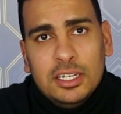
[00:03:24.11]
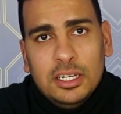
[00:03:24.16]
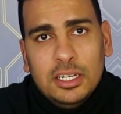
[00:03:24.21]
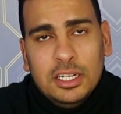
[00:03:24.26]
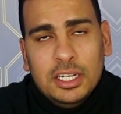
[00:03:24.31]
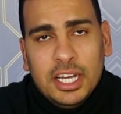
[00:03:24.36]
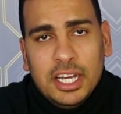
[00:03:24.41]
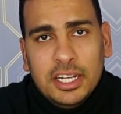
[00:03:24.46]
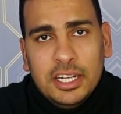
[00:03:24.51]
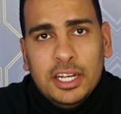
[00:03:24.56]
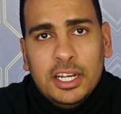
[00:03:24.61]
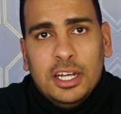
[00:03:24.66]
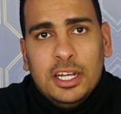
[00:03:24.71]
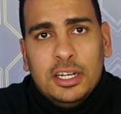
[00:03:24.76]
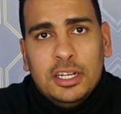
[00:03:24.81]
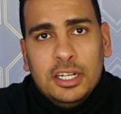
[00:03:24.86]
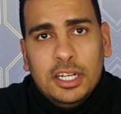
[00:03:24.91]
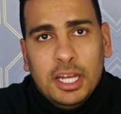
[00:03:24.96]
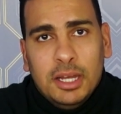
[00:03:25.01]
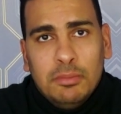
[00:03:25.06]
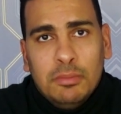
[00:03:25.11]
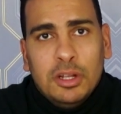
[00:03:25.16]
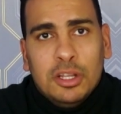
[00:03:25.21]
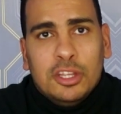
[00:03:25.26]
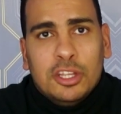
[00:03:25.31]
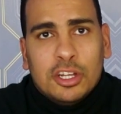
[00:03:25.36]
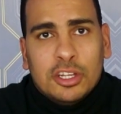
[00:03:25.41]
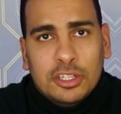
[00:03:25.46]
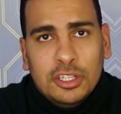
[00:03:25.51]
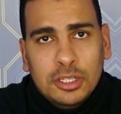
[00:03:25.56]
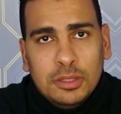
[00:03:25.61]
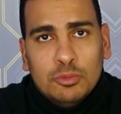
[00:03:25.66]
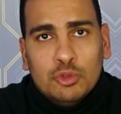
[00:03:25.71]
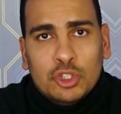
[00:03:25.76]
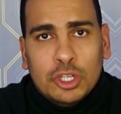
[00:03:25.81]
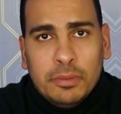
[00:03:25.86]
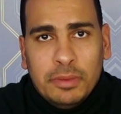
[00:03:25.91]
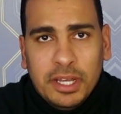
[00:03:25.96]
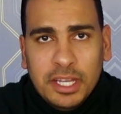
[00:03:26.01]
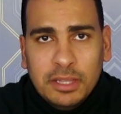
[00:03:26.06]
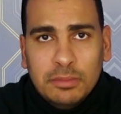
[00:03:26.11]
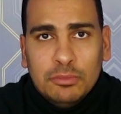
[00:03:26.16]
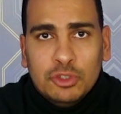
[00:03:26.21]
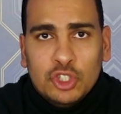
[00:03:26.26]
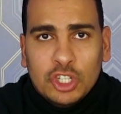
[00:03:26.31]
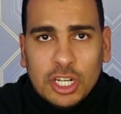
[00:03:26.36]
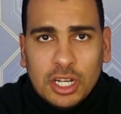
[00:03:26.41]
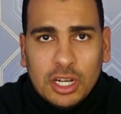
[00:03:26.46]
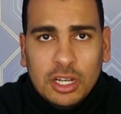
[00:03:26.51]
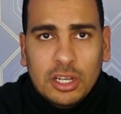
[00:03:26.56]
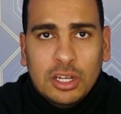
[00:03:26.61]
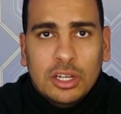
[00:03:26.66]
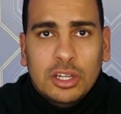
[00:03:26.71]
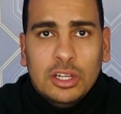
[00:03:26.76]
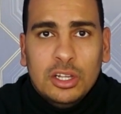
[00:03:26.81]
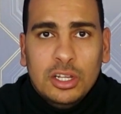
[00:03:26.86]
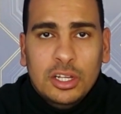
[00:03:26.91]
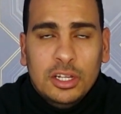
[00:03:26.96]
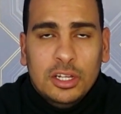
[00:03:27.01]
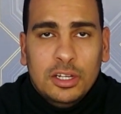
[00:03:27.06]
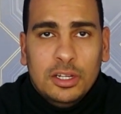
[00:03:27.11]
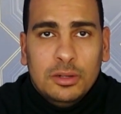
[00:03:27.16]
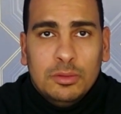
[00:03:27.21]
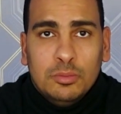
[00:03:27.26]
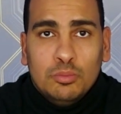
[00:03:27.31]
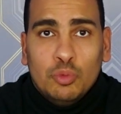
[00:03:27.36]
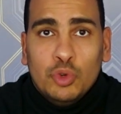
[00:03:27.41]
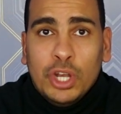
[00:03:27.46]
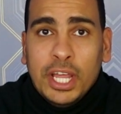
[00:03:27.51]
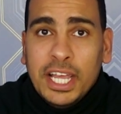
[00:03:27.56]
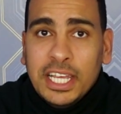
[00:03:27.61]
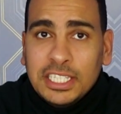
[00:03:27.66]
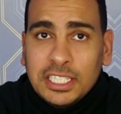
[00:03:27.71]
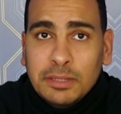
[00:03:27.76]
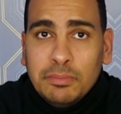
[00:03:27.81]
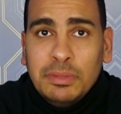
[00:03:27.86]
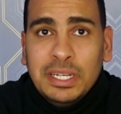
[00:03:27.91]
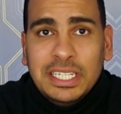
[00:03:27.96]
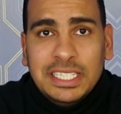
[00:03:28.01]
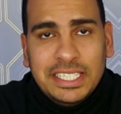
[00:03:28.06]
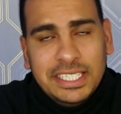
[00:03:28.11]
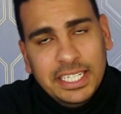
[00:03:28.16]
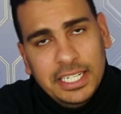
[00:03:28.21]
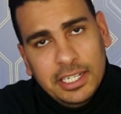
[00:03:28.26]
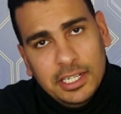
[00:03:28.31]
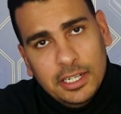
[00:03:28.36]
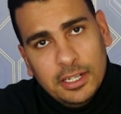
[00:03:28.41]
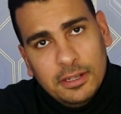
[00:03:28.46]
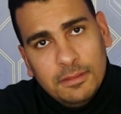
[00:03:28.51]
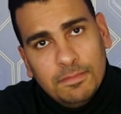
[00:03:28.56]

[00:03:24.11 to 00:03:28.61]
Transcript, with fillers: ان احنا نعمل تخطيط مسابقات بشكل آه، مناسب للسن